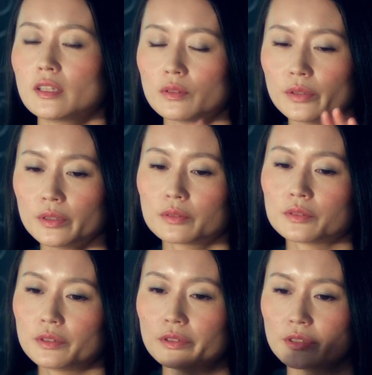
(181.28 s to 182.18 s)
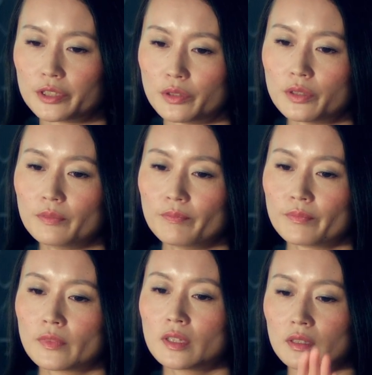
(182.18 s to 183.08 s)
一個一個の粒子の
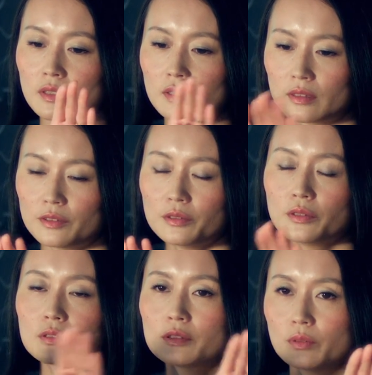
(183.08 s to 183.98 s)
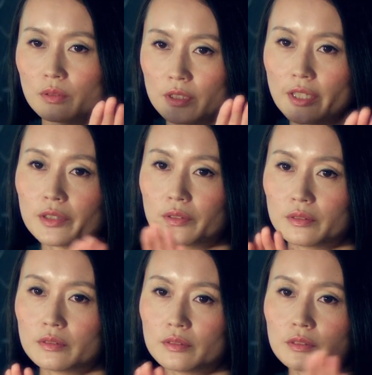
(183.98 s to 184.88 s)
重力相互作用
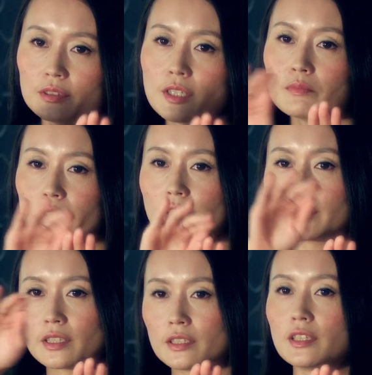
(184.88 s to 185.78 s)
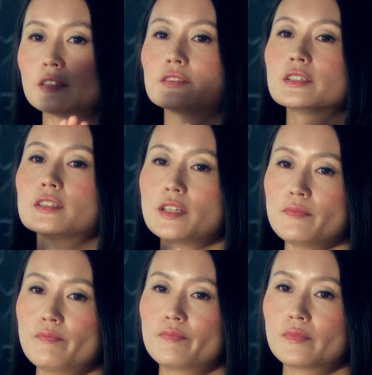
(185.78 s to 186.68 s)
を全部計算していくんですね。
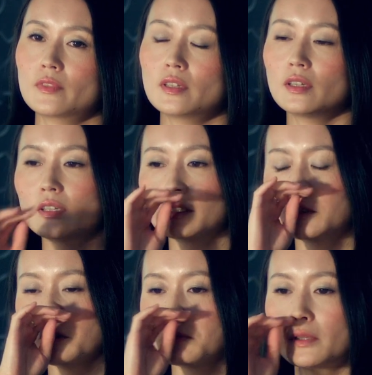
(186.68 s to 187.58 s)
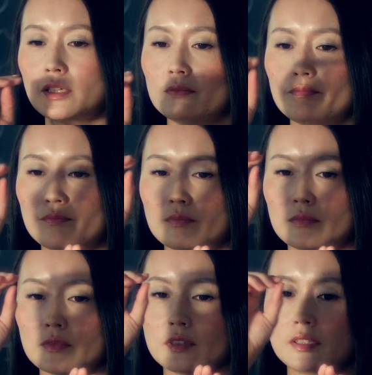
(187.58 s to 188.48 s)
例えば
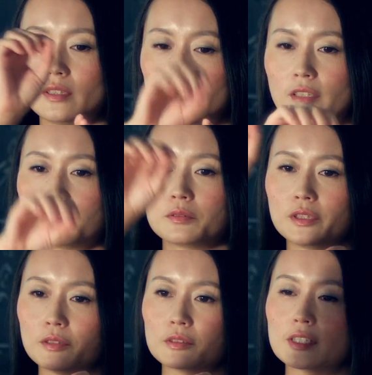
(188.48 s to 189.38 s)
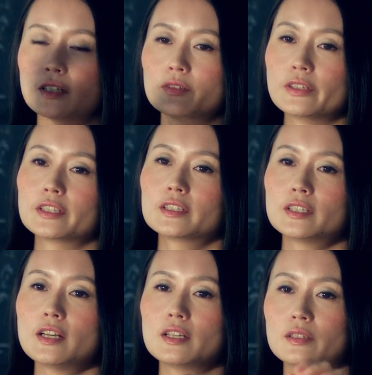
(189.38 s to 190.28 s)
1個2個3個あっ
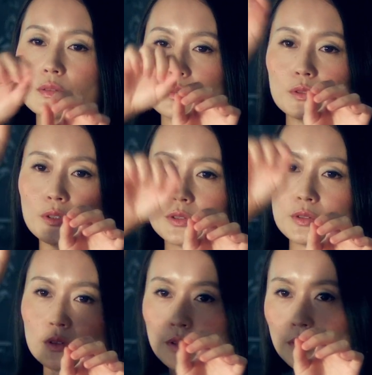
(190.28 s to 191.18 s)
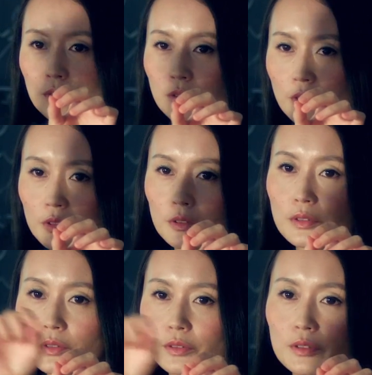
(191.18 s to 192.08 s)
たら、この人とこの人
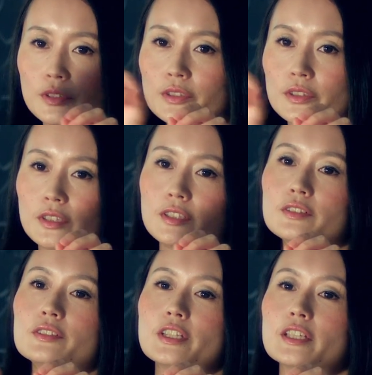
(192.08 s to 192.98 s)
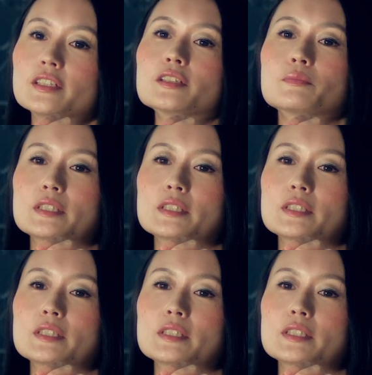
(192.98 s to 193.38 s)
とこの人っていう風にやっていき